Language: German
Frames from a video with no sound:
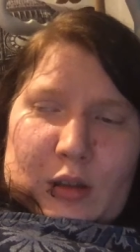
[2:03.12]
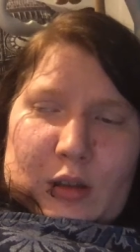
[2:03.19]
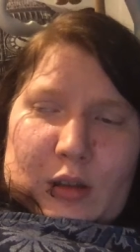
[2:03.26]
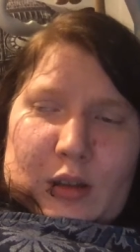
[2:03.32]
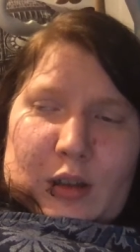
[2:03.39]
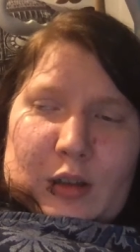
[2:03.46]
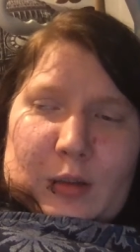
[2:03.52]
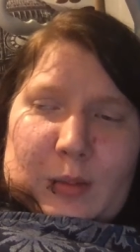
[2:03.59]

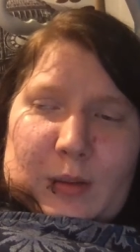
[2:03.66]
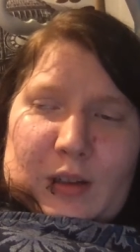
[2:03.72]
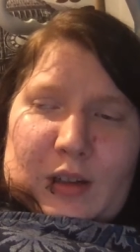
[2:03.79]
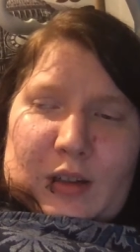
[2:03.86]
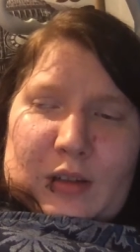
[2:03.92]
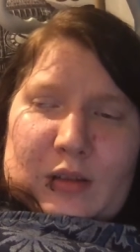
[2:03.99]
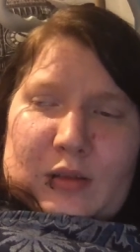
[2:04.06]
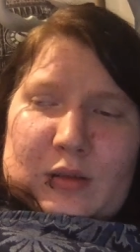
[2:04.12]
ja, es
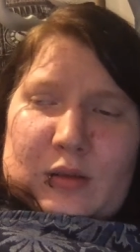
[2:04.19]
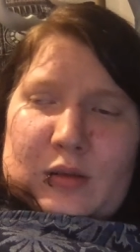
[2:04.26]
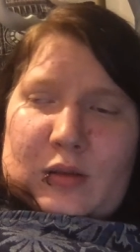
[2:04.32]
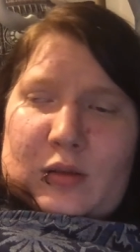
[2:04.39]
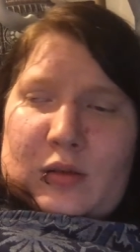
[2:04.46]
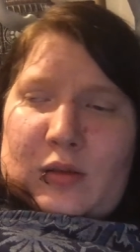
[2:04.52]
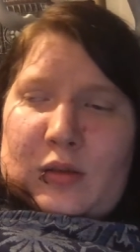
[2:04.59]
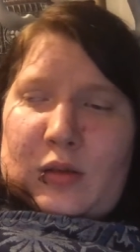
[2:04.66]
war
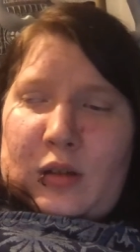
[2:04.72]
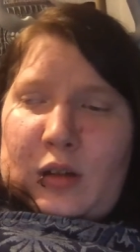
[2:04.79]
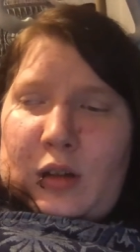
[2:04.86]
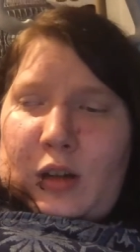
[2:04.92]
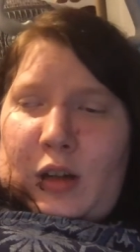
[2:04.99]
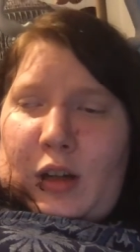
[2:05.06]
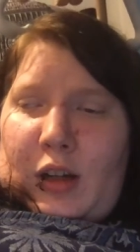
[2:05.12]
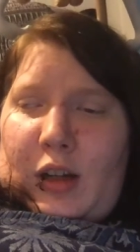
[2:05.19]

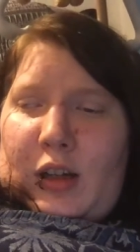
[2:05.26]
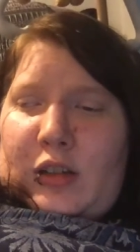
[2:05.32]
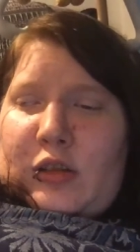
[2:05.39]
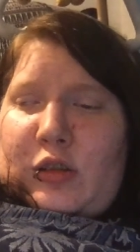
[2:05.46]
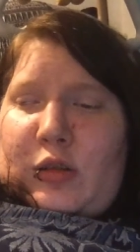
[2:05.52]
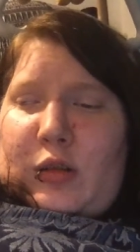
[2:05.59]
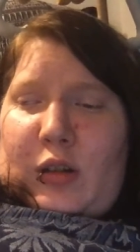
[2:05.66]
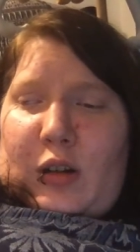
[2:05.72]
ein
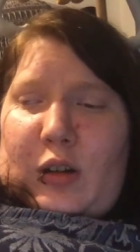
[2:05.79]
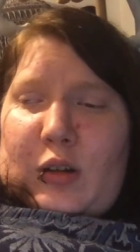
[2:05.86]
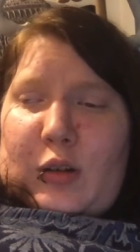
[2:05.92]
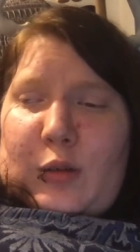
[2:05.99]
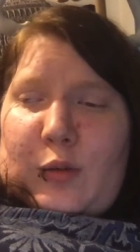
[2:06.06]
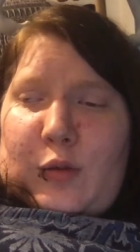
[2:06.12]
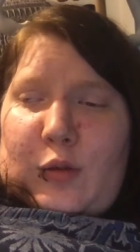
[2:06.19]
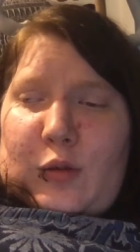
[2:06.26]
schöner
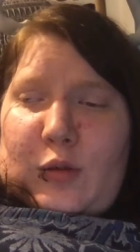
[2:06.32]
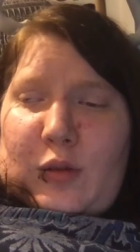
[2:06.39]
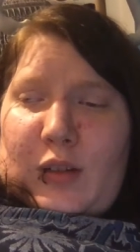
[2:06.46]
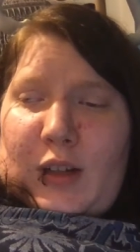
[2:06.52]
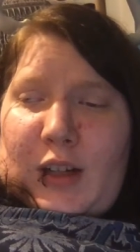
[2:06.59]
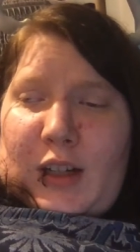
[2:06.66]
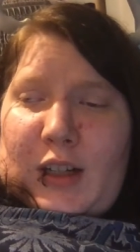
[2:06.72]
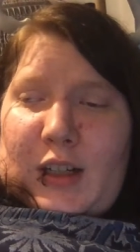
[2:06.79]
Ausflug und
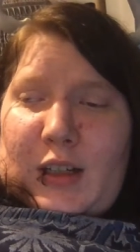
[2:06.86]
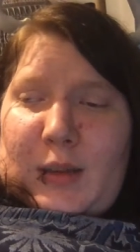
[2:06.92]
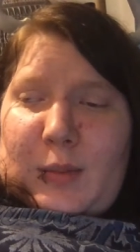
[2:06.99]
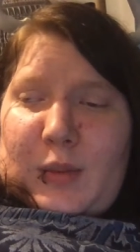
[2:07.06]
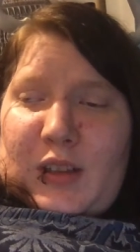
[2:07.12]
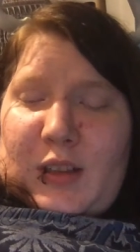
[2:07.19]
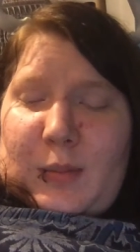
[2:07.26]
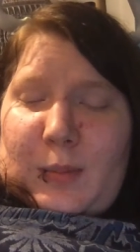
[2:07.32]
angenehm
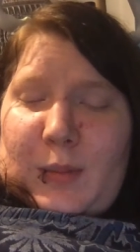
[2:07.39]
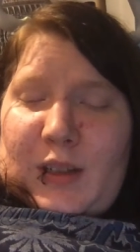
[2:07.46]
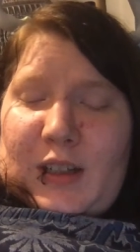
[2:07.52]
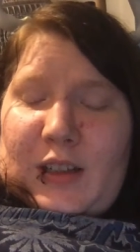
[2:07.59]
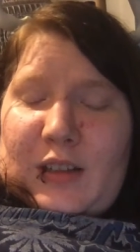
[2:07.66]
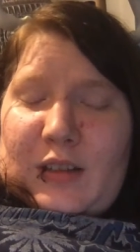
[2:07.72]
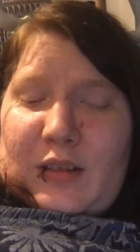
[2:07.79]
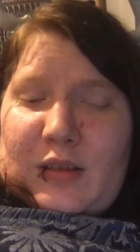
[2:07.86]
mit den
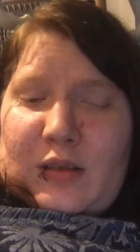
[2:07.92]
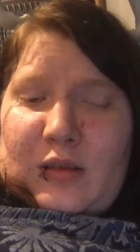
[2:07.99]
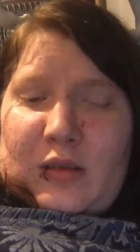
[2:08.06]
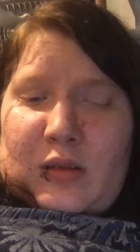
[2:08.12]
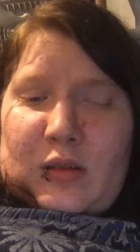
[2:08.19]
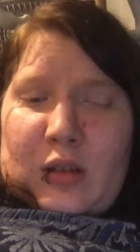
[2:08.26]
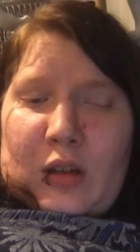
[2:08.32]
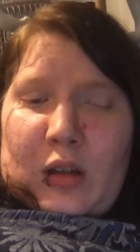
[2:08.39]
beiden.
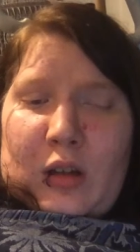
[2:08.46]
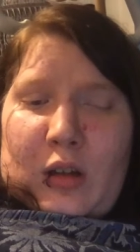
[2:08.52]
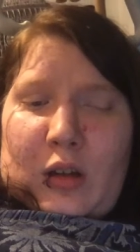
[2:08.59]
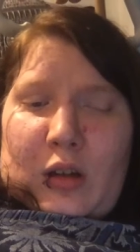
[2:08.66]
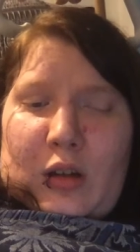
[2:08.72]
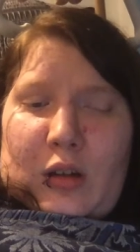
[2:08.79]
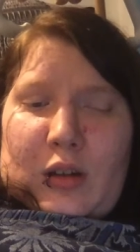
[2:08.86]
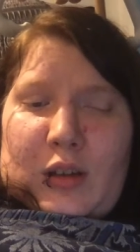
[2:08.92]

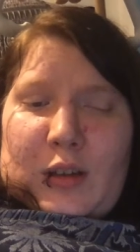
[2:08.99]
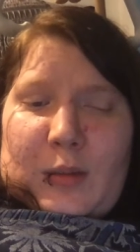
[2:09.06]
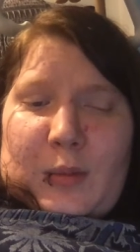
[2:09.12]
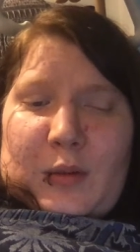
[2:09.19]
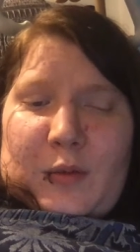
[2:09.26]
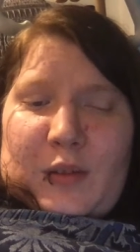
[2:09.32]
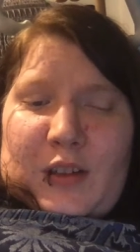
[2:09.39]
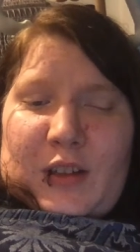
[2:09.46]
Und
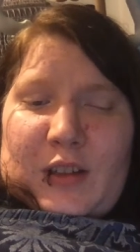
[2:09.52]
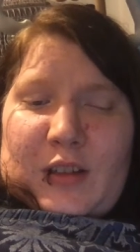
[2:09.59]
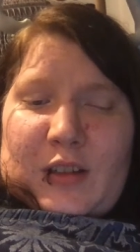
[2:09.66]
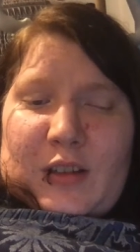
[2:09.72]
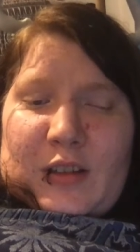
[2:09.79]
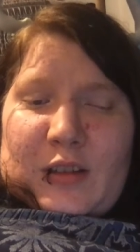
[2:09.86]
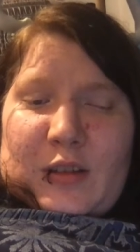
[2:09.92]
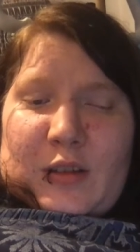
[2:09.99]
irgendwie finde ich es
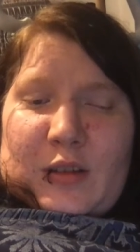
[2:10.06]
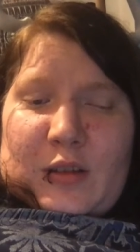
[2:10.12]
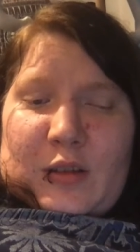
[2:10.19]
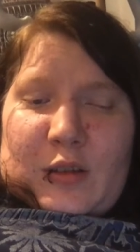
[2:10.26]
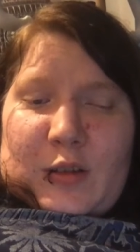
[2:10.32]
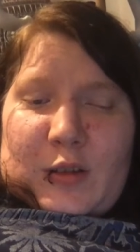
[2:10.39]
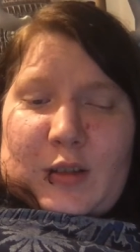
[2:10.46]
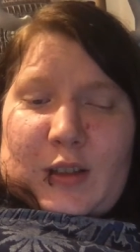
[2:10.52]
jetzt doch
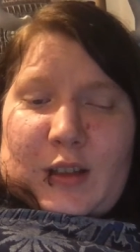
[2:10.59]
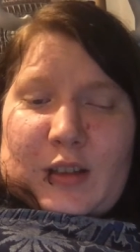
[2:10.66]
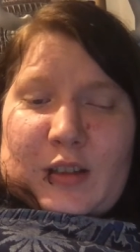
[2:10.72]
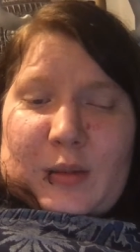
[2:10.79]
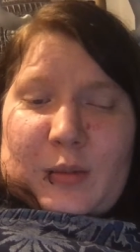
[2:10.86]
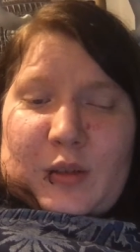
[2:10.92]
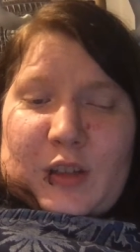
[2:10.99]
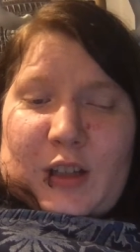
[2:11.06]
schön
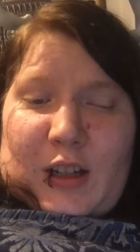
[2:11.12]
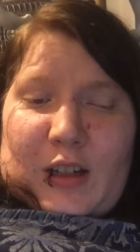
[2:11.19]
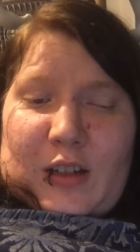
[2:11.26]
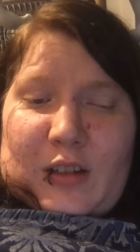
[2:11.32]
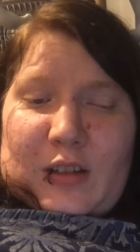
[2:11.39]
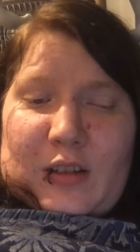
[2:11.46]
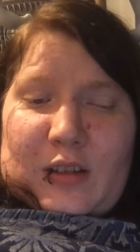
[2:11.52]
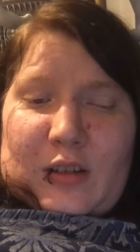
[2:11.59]
langsam
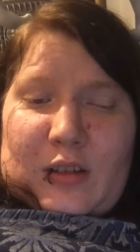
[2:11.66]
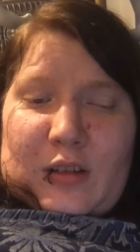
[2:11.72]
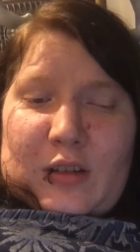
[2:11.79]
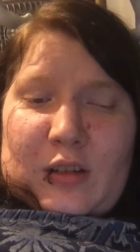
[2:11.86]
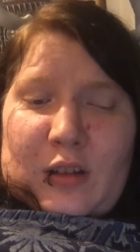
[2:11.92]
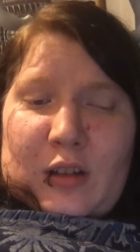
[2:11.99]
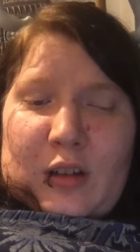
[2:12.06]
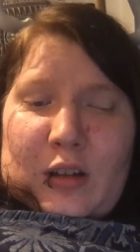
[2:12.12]
schade,
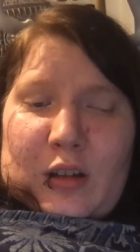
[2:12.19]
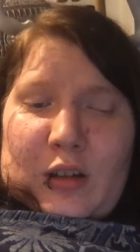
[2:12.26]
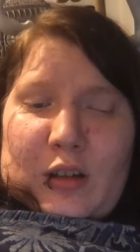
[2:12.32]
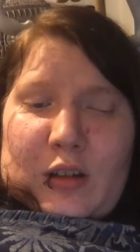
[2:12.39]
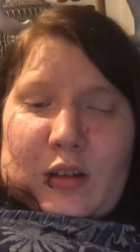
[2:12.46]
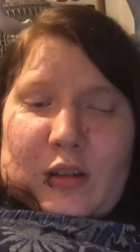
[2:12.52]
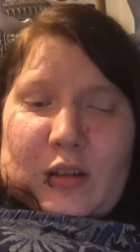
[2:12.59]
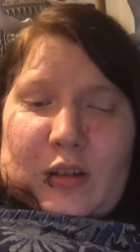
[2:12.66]

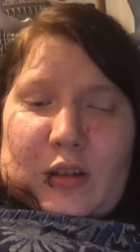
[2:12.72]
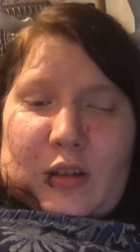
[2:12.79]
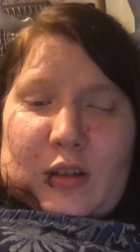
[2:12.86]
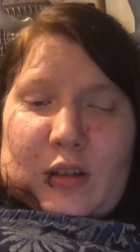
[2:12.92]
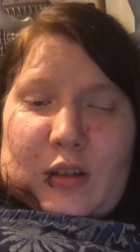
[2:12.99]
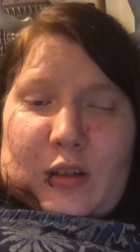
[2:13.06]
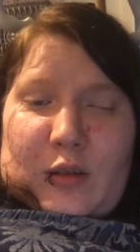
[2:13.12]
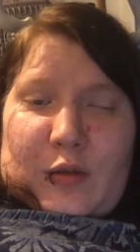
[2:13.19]
dass
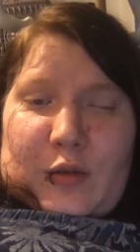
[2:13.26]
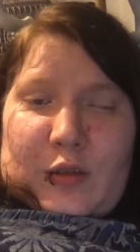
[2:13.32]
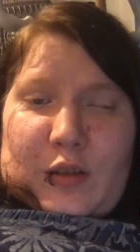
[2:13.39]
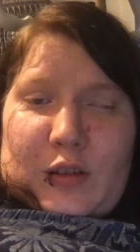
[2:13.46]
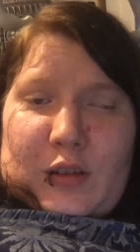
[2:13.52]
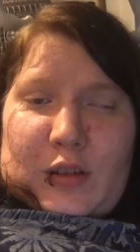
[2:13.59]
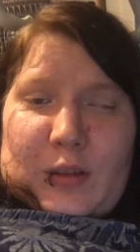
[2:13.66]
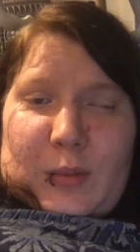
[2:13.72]
Claudia
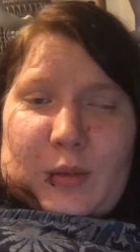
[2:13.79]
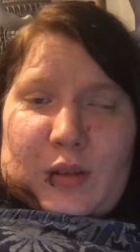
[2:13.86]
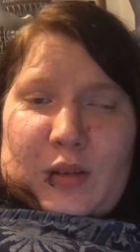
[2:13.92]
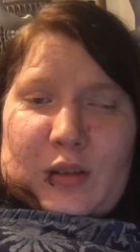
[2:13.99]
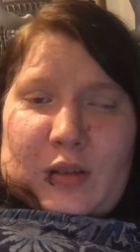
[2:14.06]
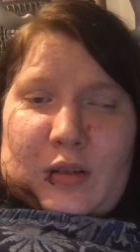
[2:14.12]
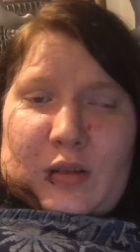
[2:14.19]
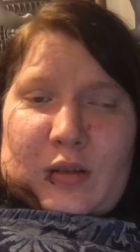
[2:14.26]
aufhört, aber